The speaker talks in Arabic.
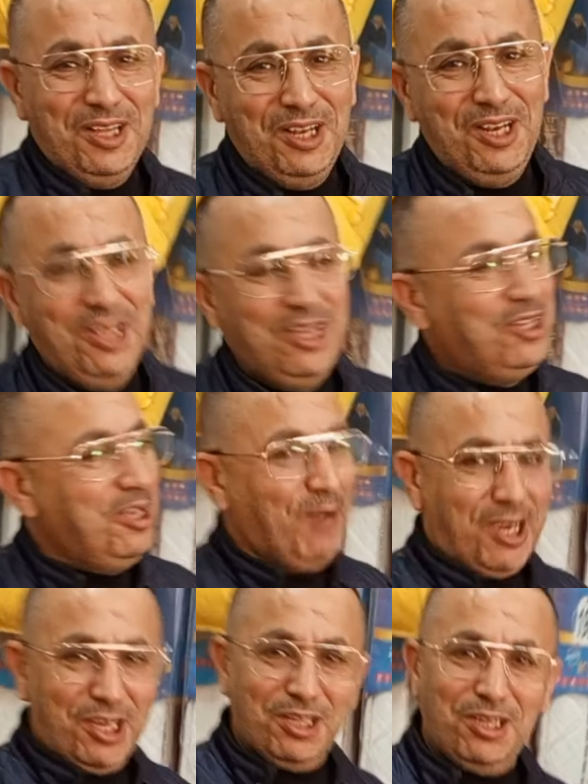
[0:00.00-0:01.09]
اللي ديما
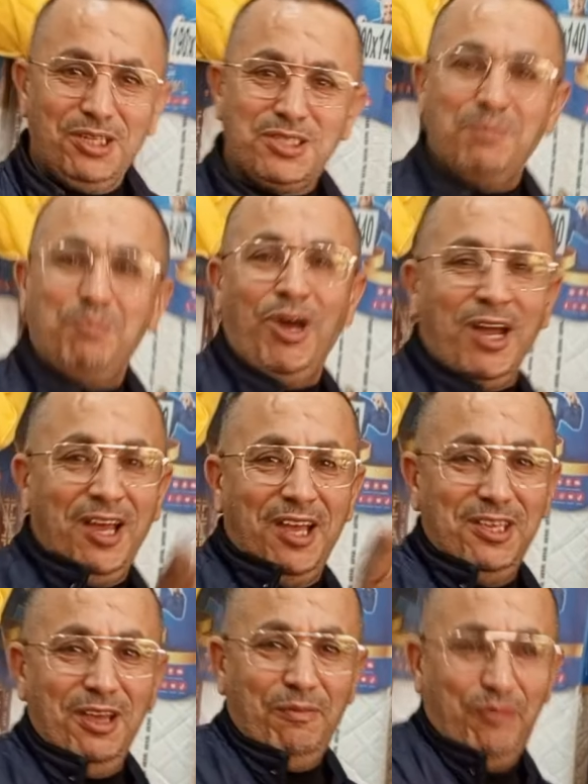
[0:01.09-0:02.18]
كسباقه
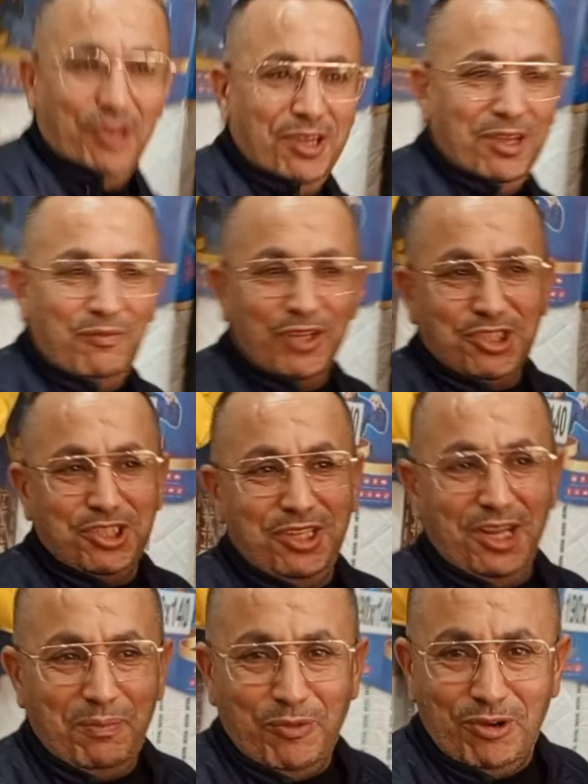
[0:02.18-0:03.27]
هي في آه
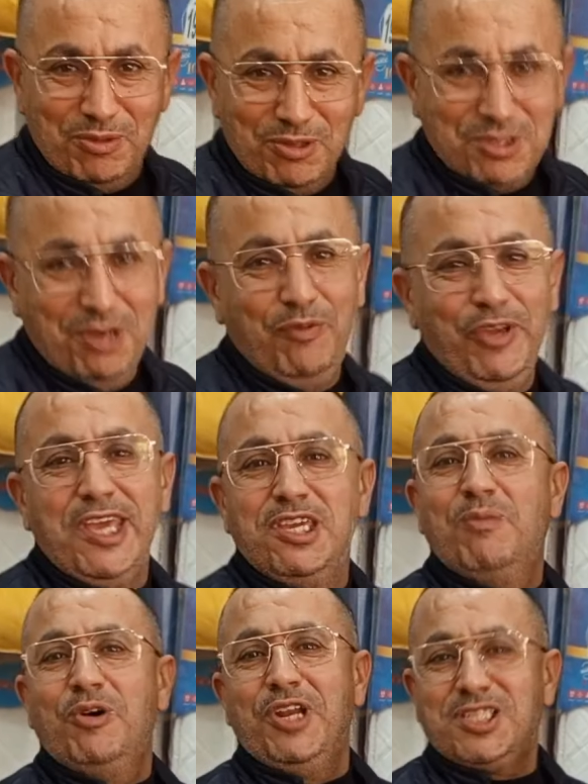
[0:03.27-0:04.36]
ديما في الهميزات وفي
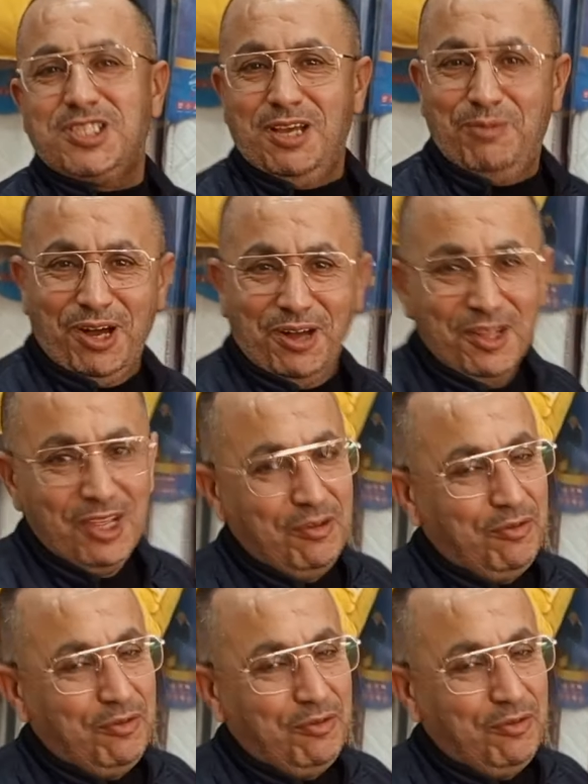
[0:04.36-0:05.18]
البرومو ديال العيد